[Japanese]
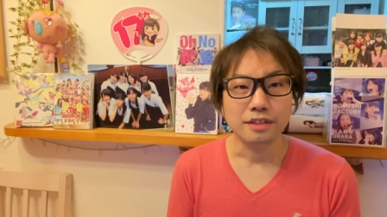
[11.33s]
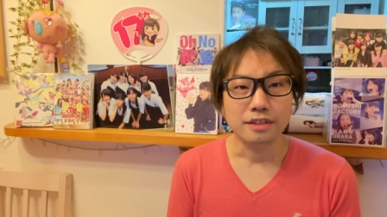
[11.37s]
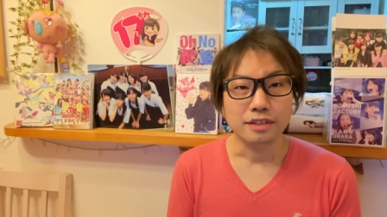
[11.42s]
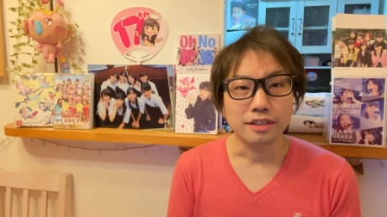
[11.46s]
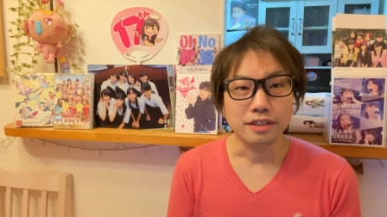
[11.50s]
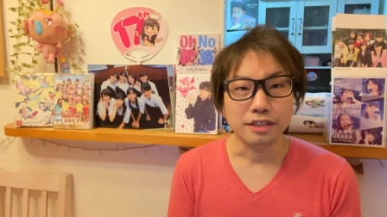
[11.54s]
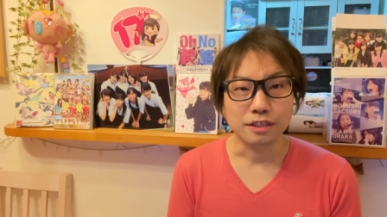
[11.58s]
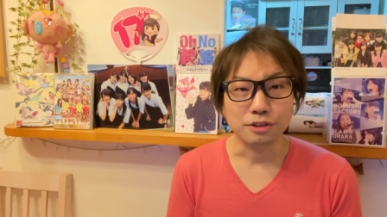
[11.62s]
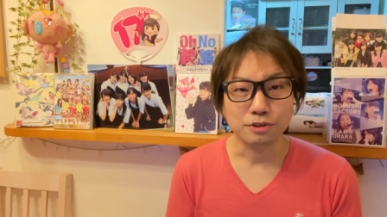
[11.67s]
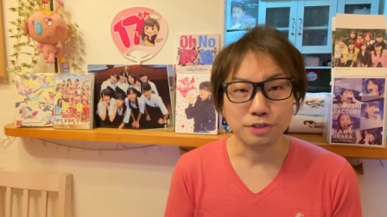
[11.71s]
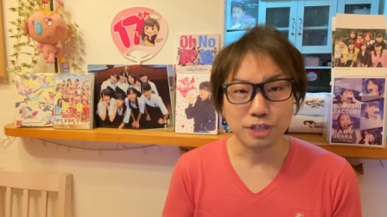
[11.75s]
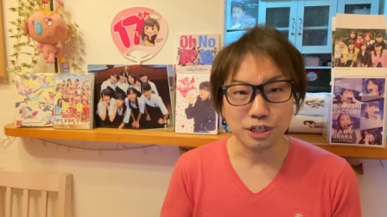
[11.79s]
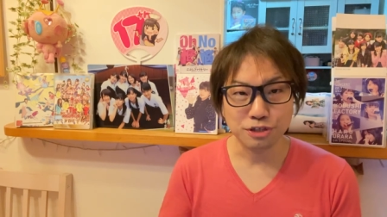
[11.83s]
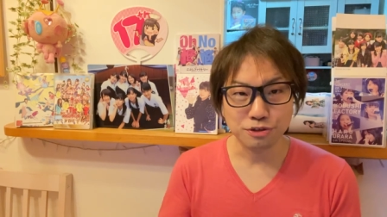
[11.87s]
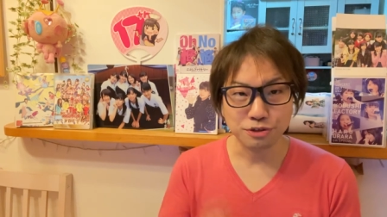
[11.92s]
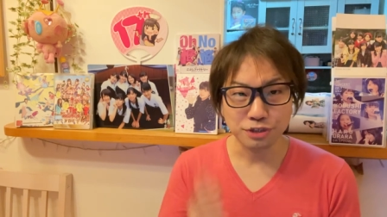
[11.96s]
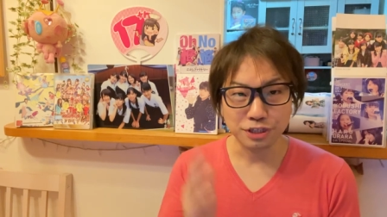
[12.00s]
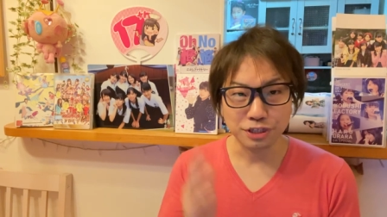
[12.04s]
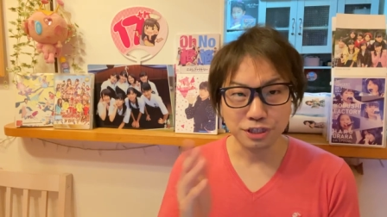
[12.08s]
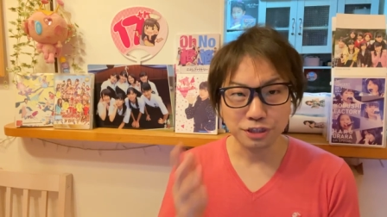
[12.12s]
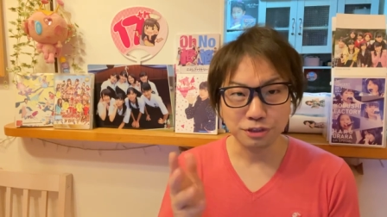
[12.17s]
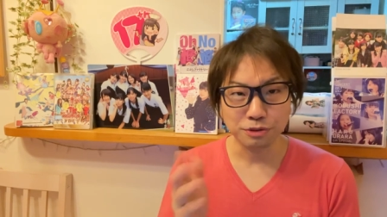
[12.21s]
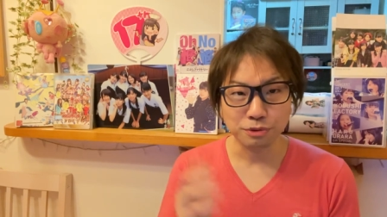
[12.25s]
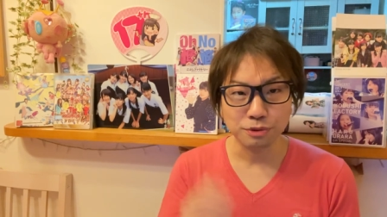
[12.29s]
えー、と最初
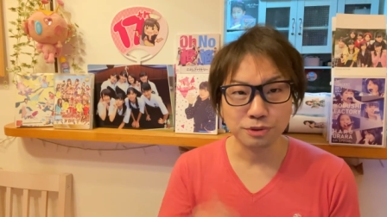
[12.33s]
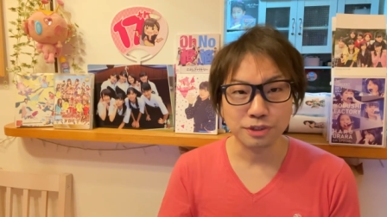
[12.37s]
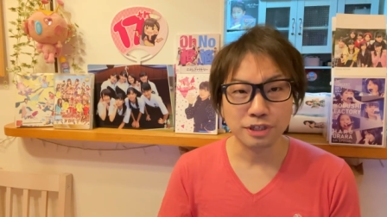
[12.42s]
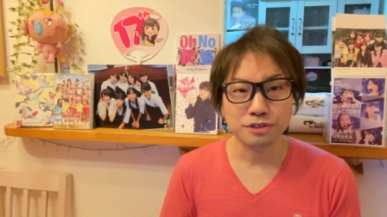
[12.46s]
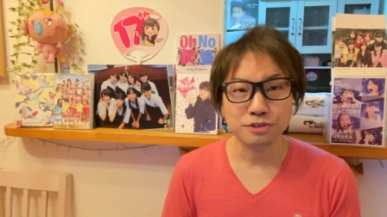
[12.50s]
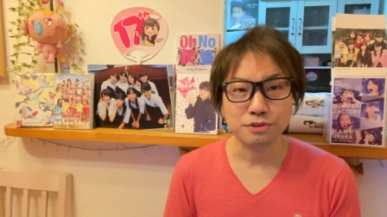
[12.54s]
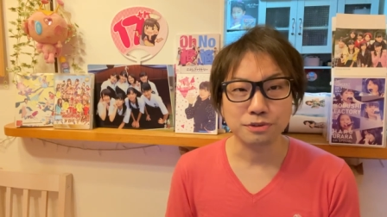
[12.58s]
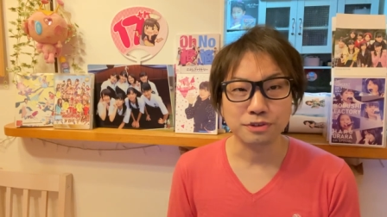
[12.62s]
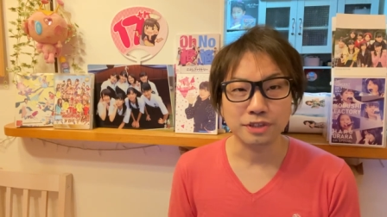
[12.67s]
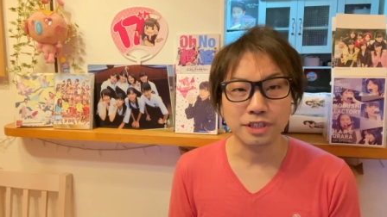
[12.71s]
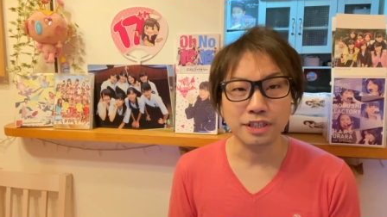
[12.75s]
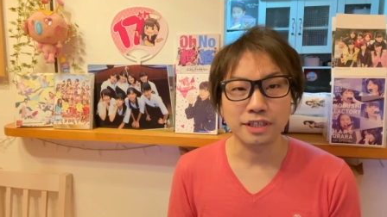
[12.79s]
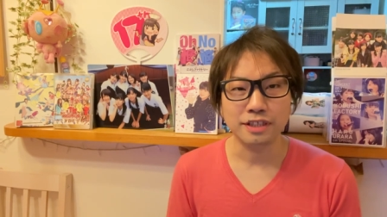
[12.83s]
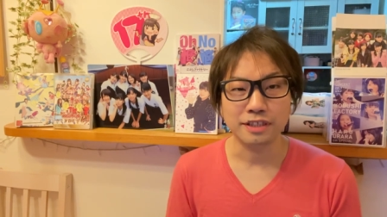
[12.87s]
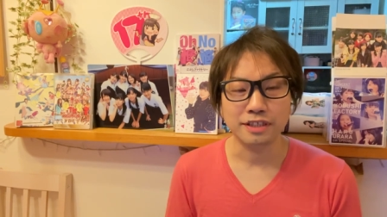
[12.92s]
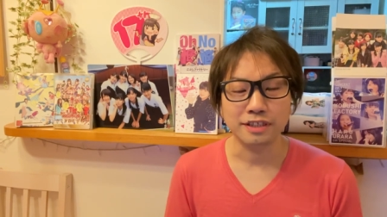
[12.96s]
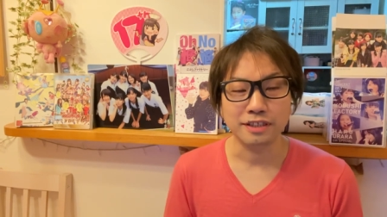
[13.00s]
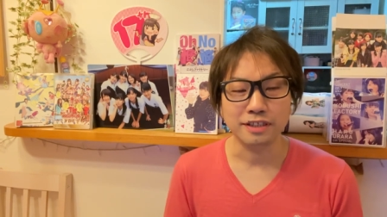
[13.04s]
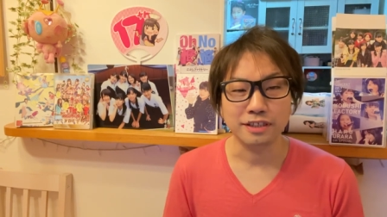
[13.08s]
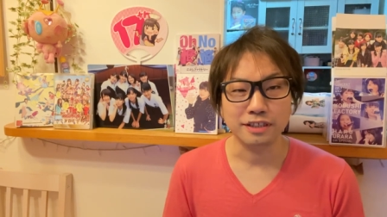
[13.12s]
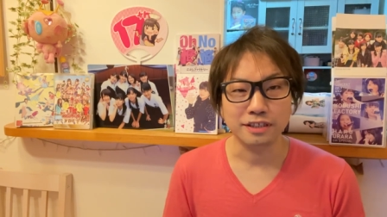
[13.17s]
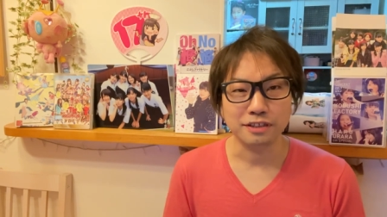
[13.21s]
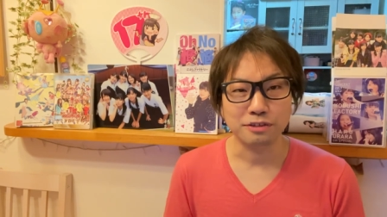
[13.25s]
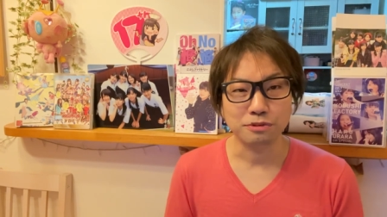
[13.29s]
にイントロダクションで、
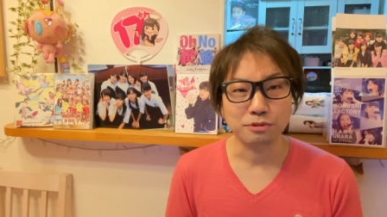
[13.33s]
えー、